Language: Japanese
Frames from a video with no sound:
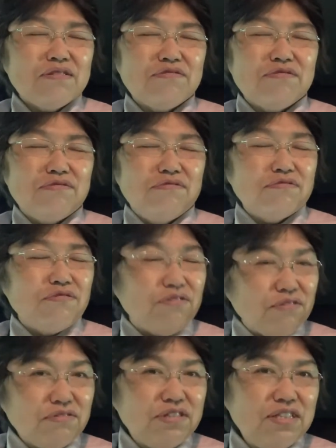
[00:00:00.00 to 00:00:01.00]
そう
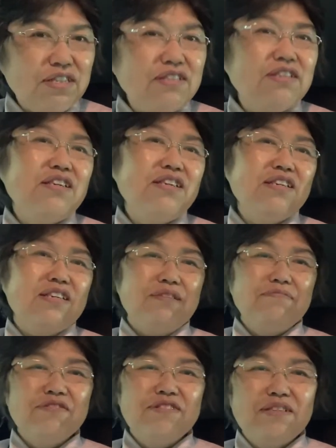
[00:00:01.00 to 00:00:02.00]
心地いい気
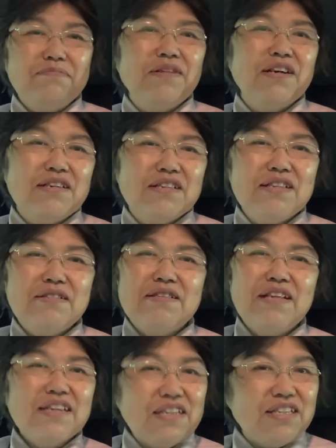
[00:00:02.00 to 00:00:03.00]
持ちまあ
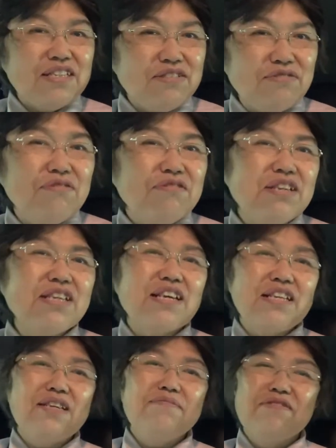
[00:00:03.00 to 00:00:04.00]
なんかね上機嫌
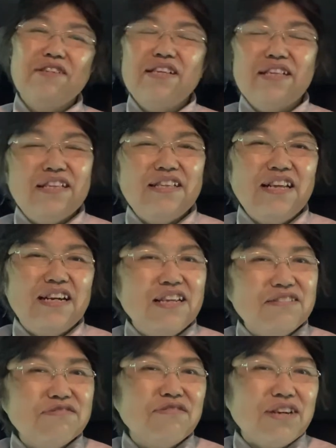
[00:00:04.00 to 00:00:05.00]
にもねなれ
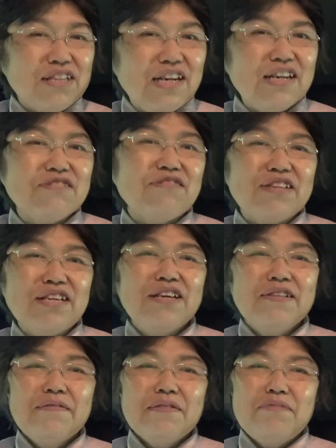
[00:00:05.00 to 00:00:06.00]
るのかなとかね
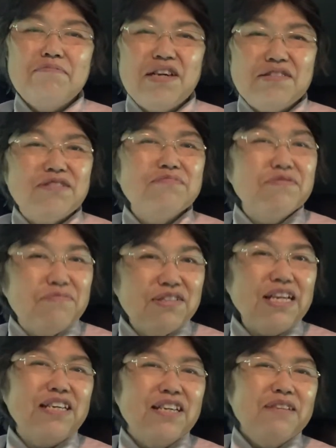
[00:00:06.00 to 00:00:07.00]
まあ自分も
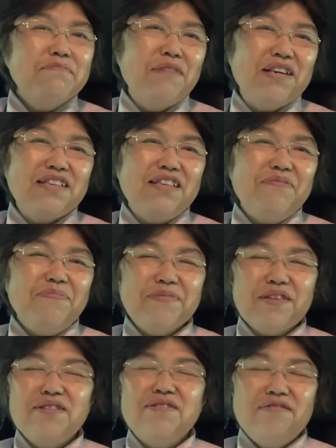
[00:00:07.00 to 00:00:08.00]
ねまあ
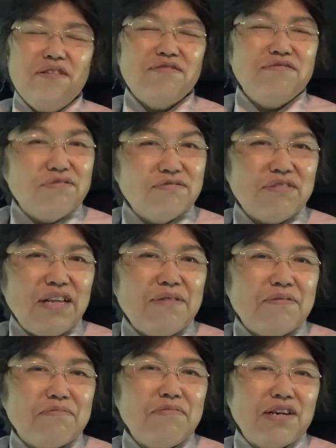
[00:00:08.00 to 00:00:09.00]
そういうのをね、
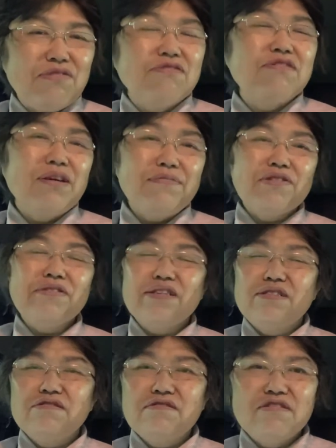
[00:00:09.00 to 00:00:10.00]
まあ、言霊とか
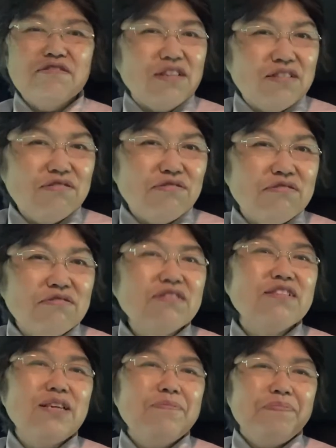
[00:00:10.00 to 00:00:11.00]
ずっと言ってると本当に